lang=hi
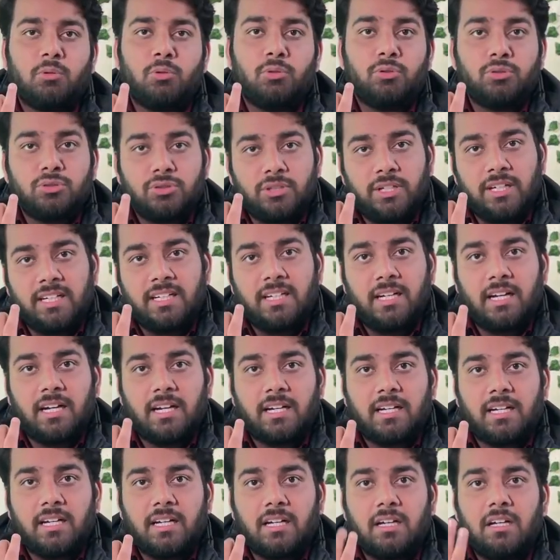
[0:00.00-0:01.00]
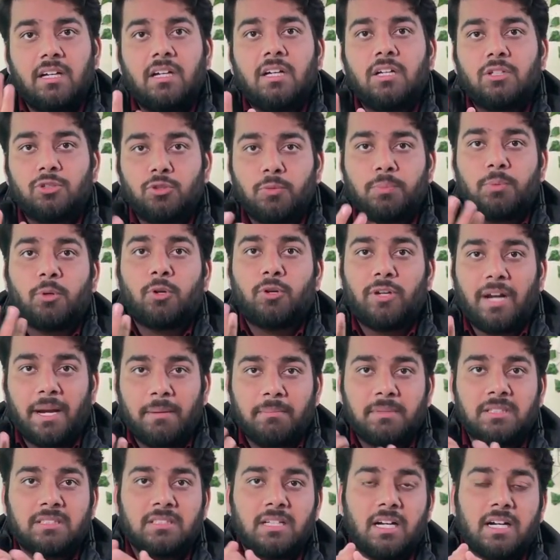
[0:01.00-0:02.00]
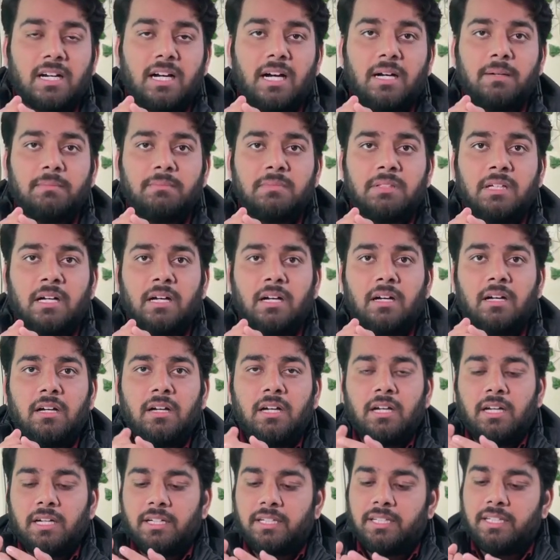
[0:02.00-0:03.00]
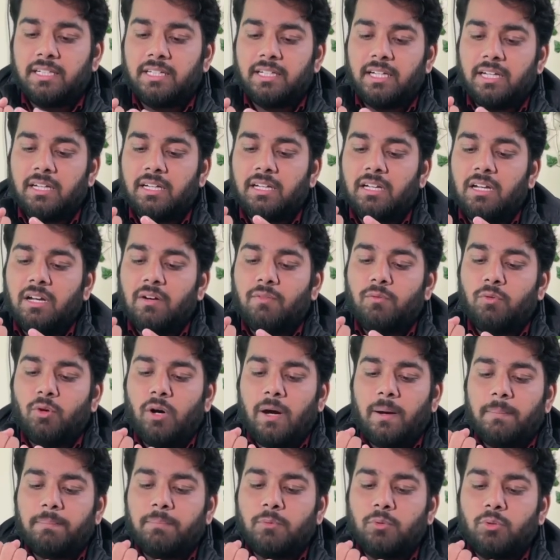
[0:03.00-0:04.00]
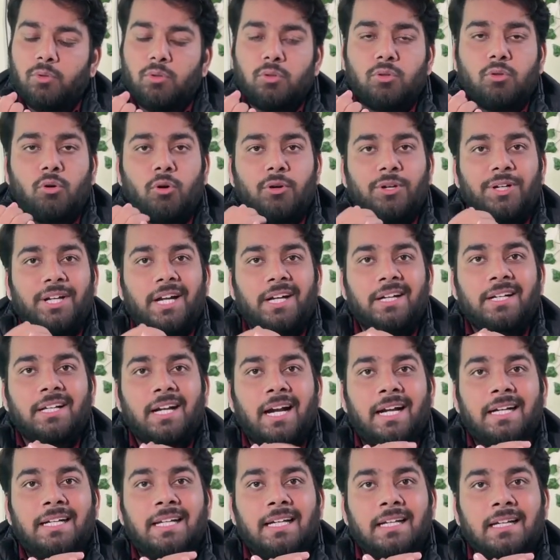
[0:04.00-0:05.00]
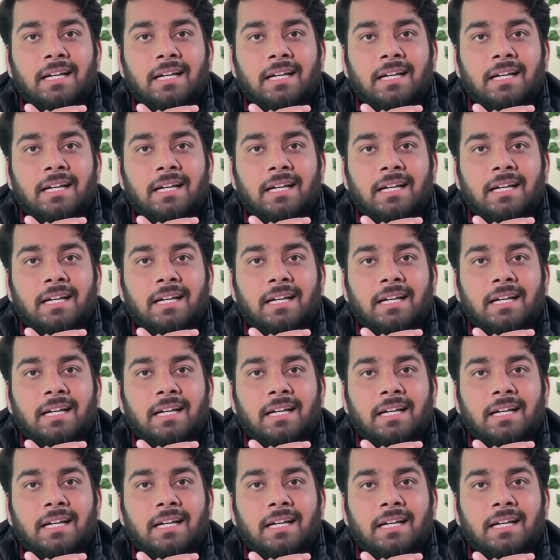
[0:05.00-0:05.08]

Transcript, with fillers: कोड्स लिखने लग गया जो प्रोग्रामर्स का काम था ठीक है वो आपको कंटेंट राइटिंग